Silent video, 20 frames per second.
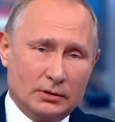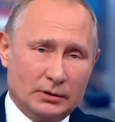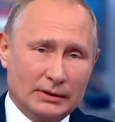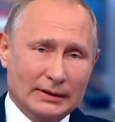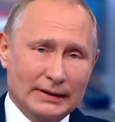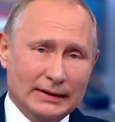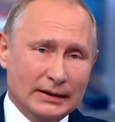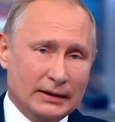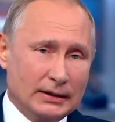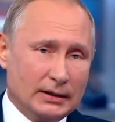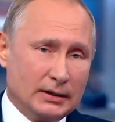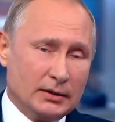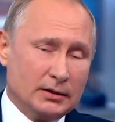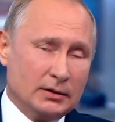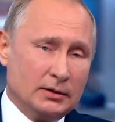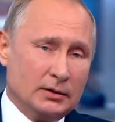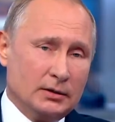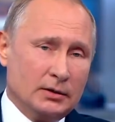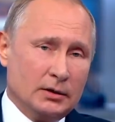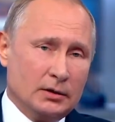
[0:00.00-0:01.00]
для
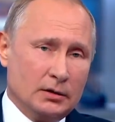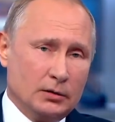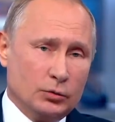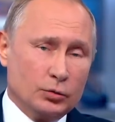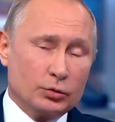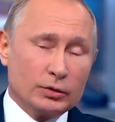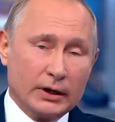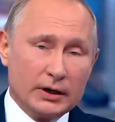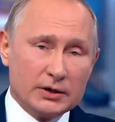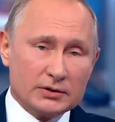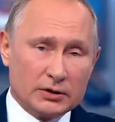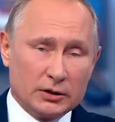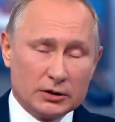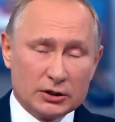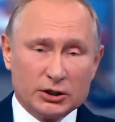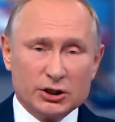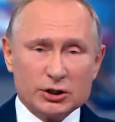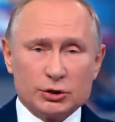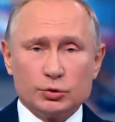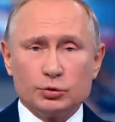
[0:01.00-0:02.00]
украинской
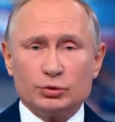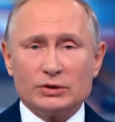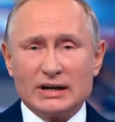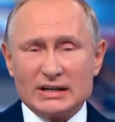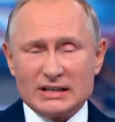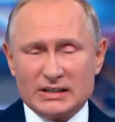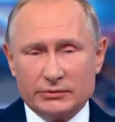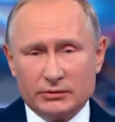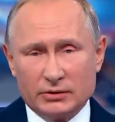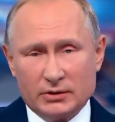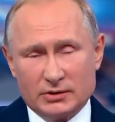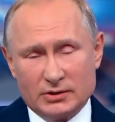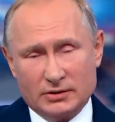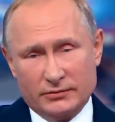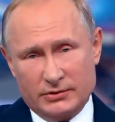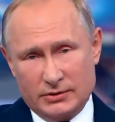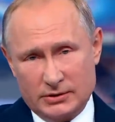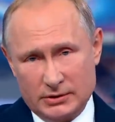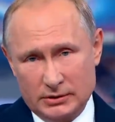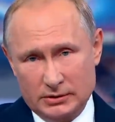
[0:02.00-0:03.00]
государственности в
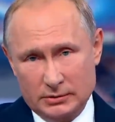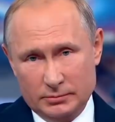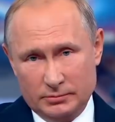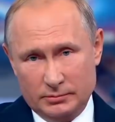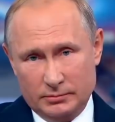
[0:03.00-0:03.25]
целом.